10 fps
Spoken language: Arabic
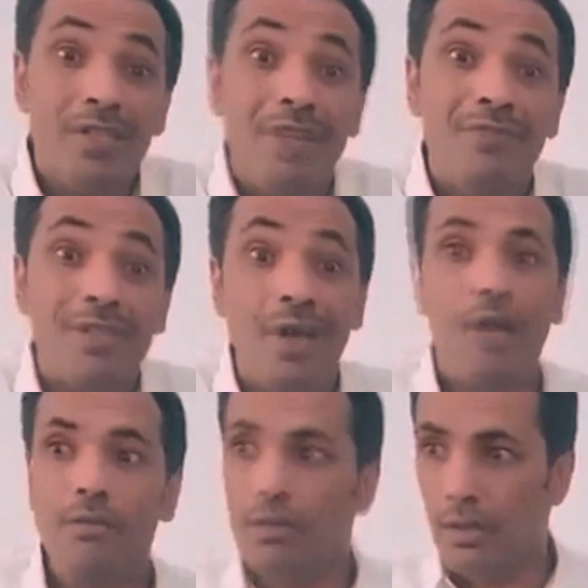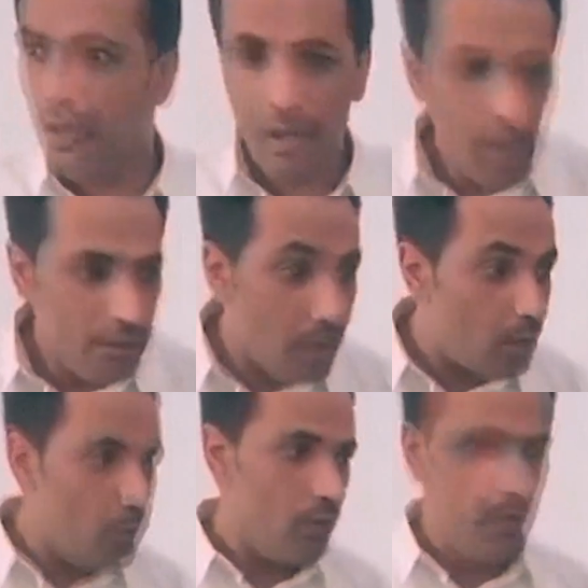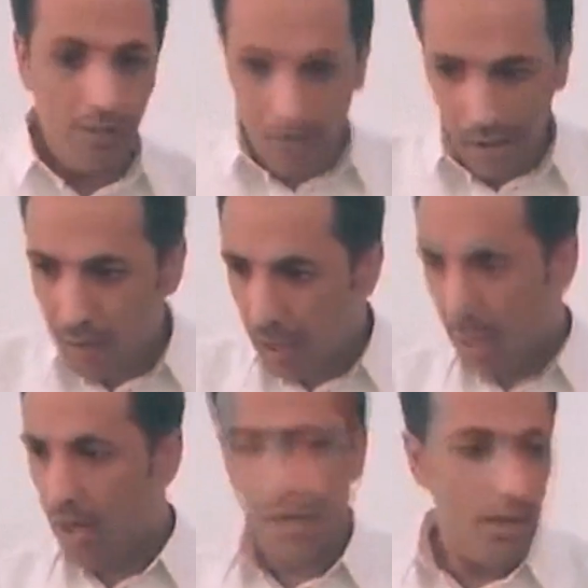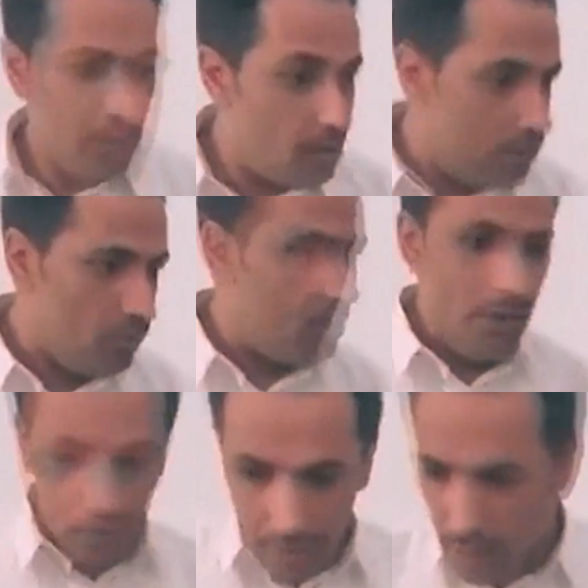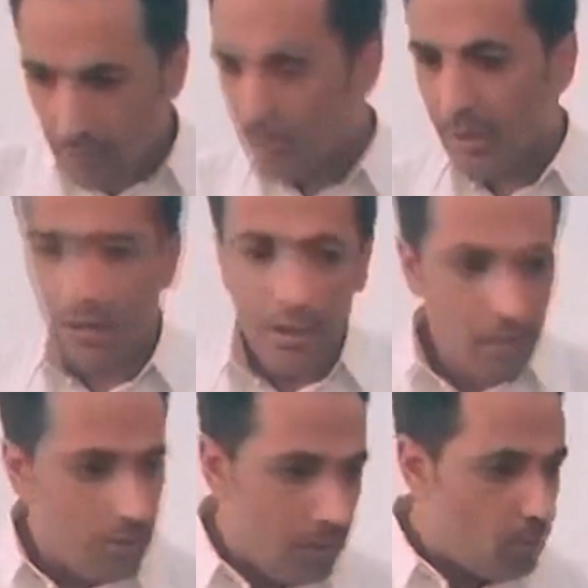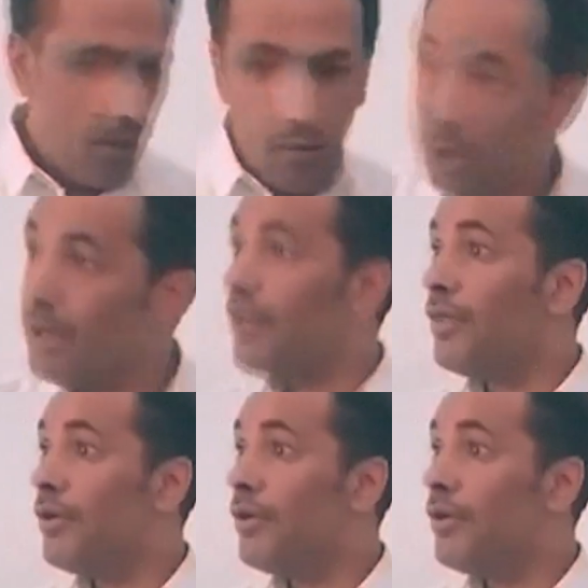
تابعنا بعض ردود أفعال الناشطين ونشوف منشور